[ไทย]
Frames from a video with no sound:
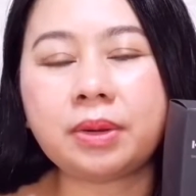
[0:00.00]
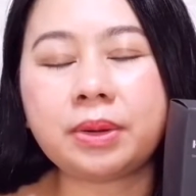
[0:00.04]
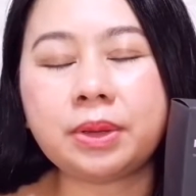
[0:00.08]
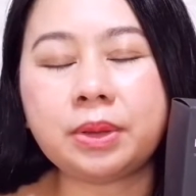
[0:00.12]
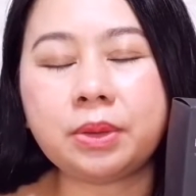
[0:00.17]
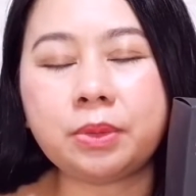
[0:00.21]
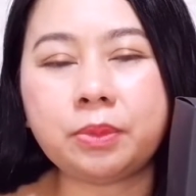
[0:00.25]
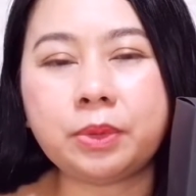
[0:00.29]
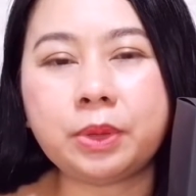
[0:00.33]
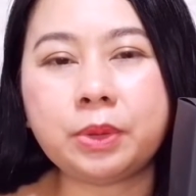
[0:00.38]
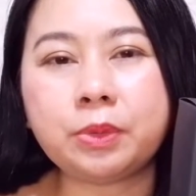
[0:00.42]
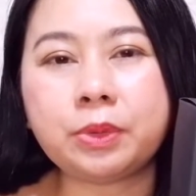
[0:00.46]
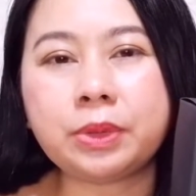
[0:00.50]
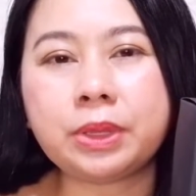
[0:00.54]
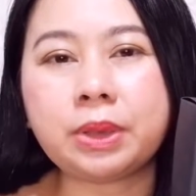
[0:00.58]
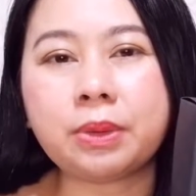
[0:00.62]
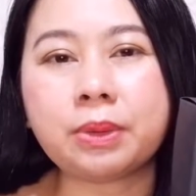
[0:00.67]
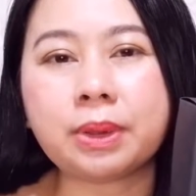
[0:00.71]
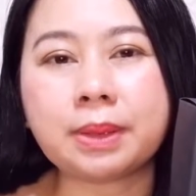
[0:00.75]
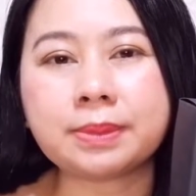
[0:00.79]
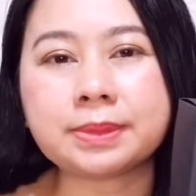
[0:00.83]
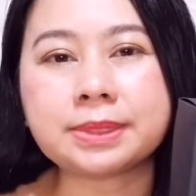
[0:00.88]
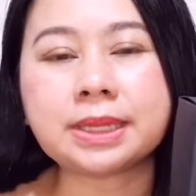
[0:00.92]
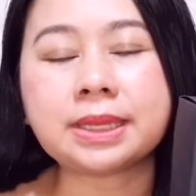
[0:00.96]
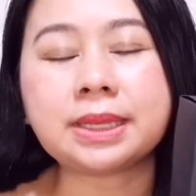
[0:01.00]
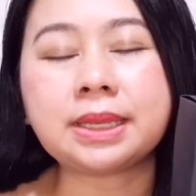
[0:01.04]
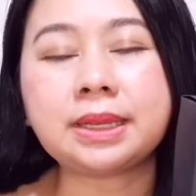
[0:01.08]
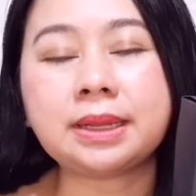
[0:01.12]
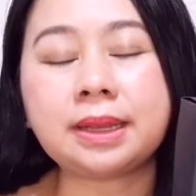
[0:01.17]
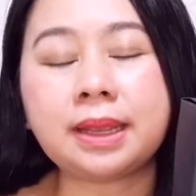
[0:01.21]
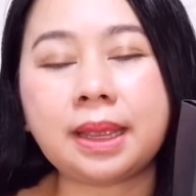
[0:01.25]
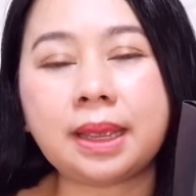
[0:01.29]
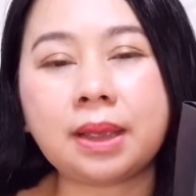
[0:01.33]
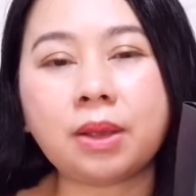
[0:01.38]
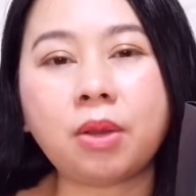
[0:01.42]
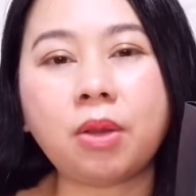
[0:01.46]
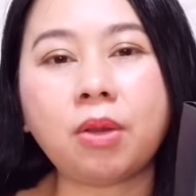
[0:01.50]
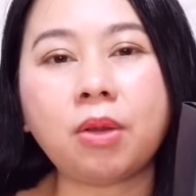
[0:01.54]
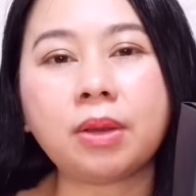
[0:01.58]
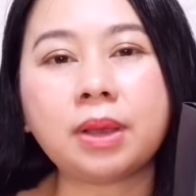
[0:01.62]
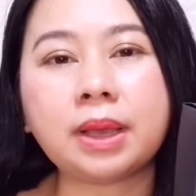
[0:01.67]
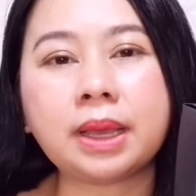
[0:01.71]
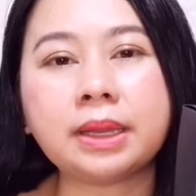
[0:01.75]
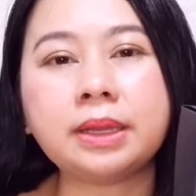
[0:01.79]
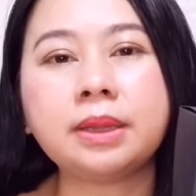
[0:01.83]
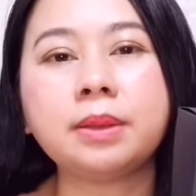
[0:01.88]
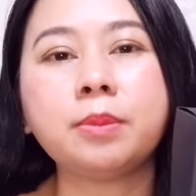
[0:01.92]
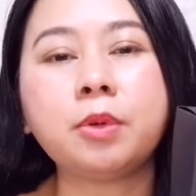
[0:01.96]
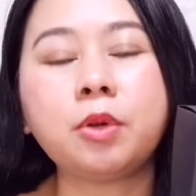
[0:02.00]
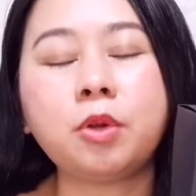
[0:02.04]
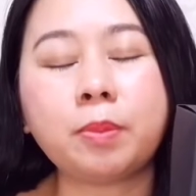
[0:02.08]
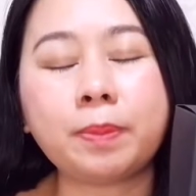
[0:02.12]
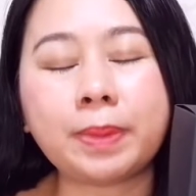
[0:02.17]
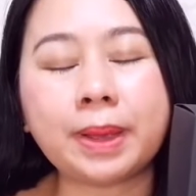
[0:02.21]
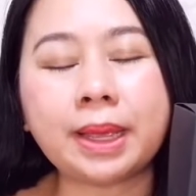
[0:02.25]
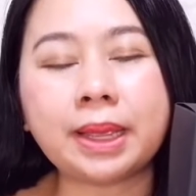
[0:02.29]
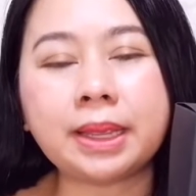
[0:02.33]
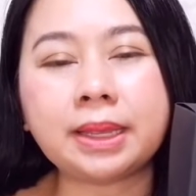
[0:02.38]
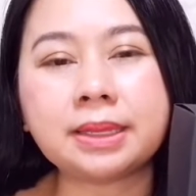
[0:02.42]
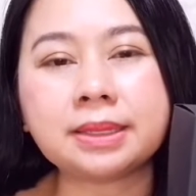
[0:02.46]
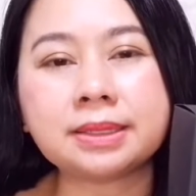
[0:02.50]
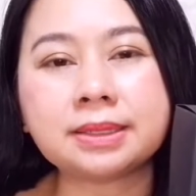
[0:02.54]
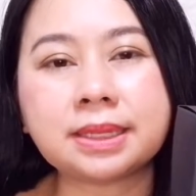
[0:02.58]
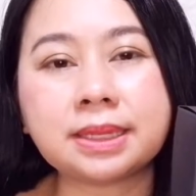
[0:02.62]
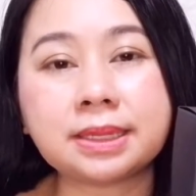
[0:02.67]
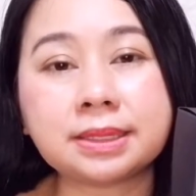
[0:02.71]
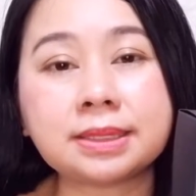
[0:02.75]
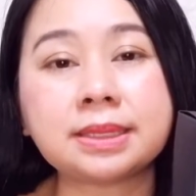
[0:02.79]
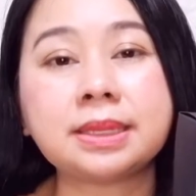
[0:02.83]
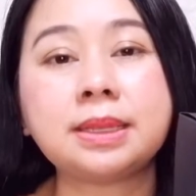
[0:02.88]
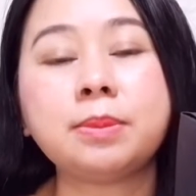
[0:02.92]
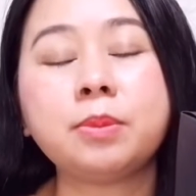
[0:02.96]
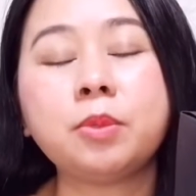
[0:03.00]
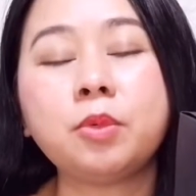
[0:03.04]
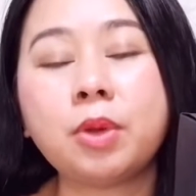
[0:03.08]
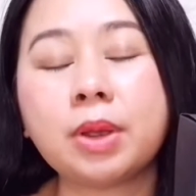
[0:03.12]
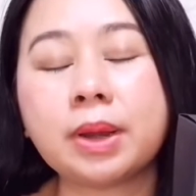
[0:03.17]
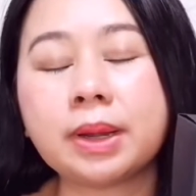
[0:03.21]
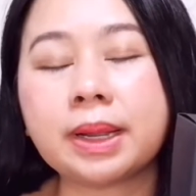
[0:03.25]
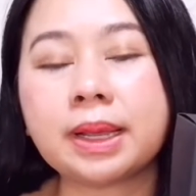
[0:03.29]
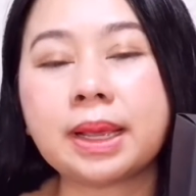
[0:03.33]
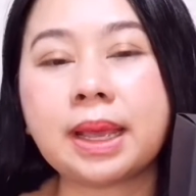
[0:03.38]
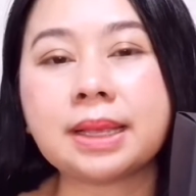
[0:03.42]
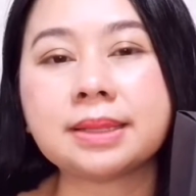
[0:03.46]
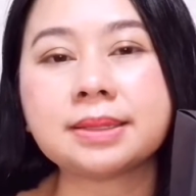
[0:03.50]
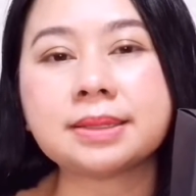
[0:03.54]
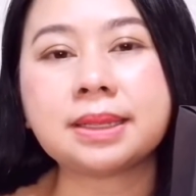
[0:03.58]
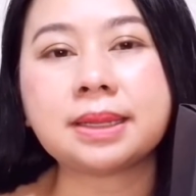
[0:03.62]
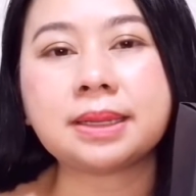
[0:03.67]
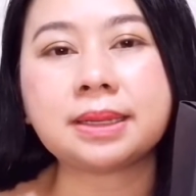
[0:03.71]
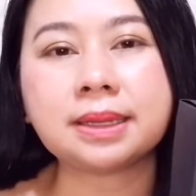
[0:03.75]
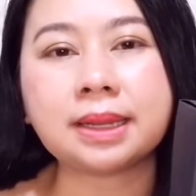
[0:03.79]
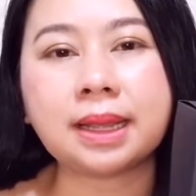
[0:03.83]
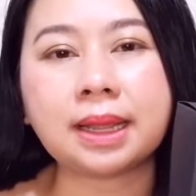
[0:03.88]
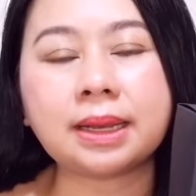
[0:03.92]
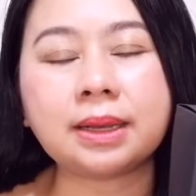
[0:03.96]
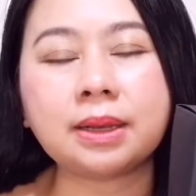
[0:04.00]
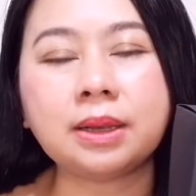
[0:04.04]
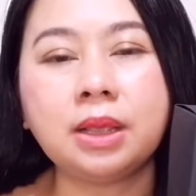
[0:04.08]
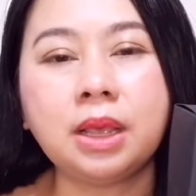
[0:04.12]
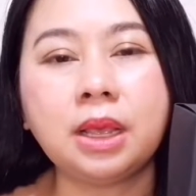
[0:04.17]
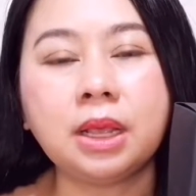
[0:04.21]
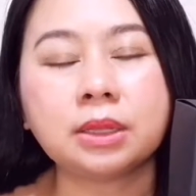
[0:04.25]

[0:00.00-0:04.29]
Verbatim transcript: รีวิวเกี่ยวกับสกินแคร์ของ c a r n เนโบไปเซตสีม่วงนะคะเซตนั้น